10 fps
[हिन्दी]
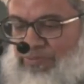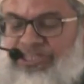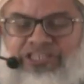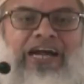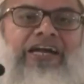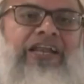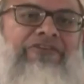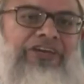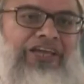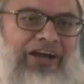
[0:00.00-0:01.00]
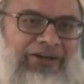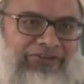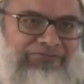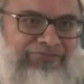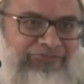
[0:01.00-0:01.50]
मीडिया का रवैया
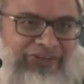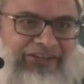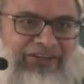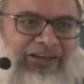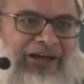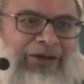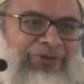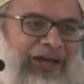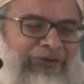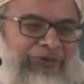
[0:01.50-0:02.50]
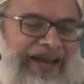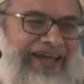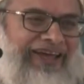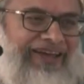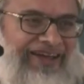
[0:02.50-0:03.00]
अब ये
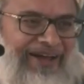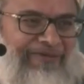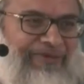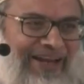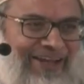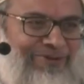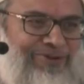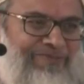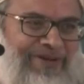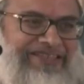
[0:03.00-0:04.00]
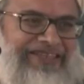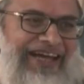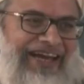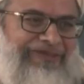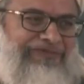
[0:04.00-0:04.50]
हमारे हमारे खुतब
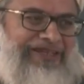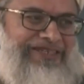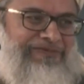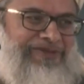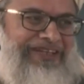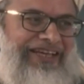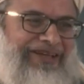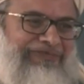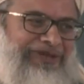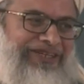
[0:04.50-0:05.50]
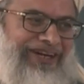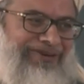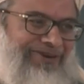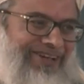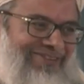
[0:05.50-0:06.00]
सदारत में सबसे ज़्यादा
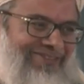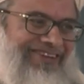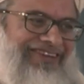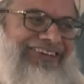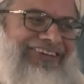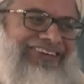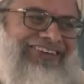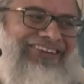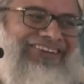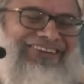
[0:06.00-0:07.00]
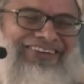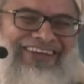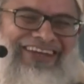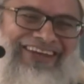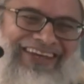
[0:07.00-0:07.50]
मीडिया को ही
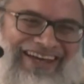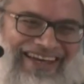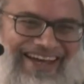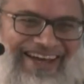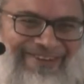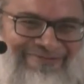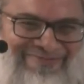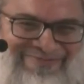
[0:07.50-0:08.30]
ले लिया गया है